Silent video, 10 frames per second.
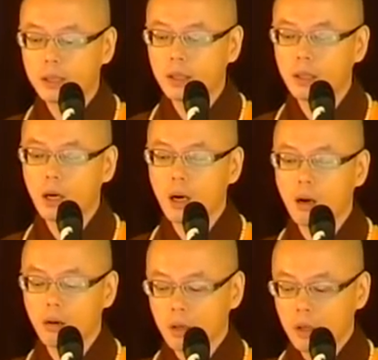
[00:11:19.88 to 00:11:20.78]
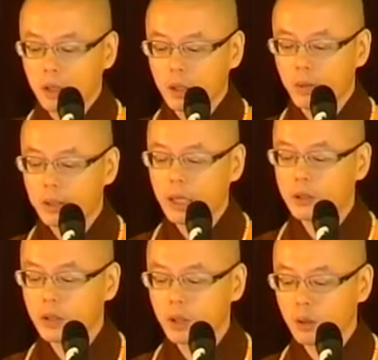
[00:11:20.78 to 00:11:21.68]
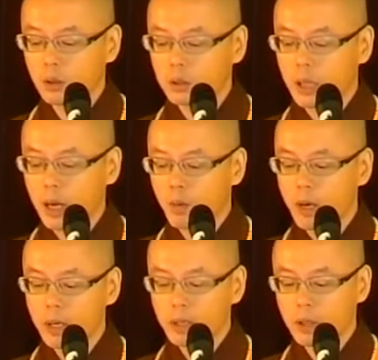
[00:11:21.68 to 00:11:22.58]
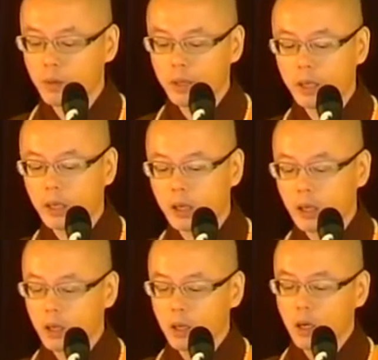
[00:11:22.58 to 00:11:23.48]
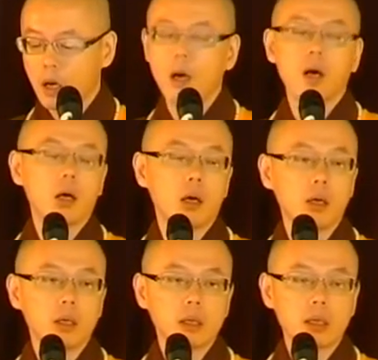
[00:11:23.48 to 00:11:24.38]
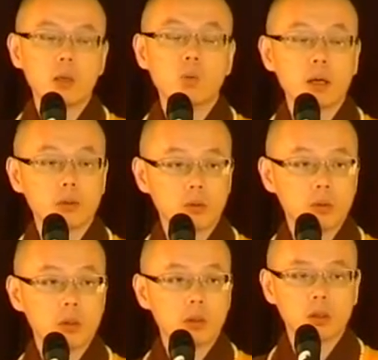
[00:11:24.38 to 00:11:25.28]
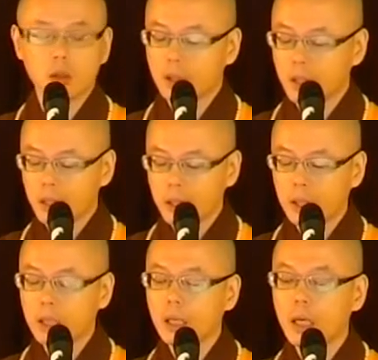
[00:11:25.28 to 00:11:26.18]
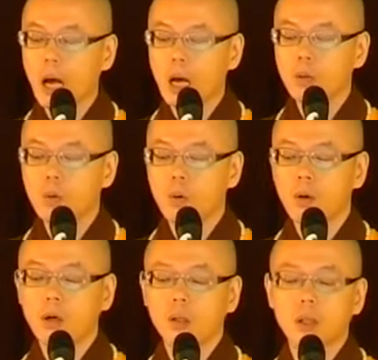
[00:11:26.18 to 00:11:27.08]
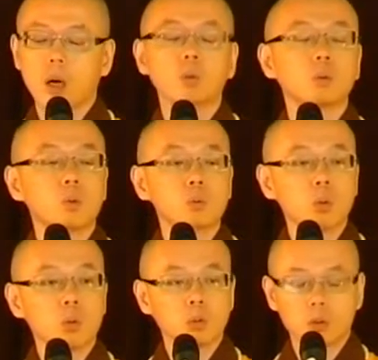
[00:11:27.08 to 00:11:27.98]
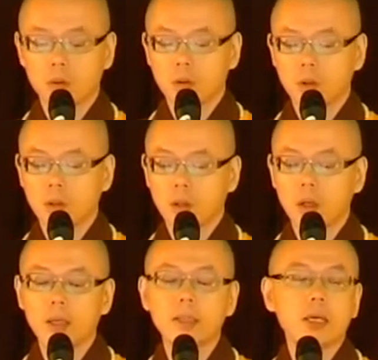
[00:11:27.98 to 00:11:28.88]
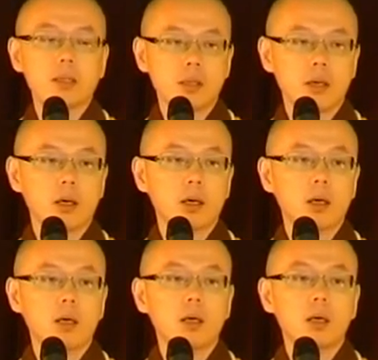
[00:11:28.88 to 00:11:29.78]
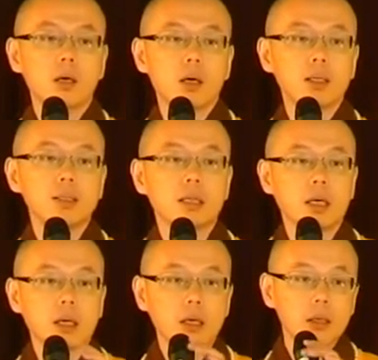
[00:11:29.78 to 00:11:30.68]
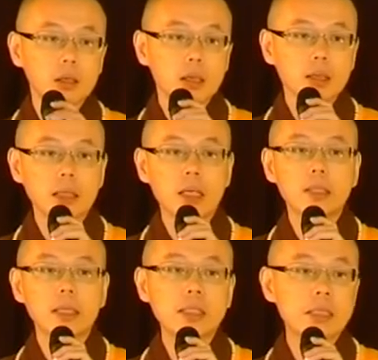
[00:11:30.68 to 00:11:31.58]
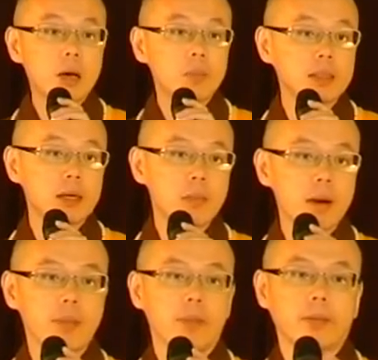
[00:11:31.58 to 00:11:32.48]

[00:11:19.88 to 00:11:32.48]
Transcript: 个圣号，因为它是由台湾一位啊一晚居士依韩国朝洞中。而念的，而且它的音调比较慢。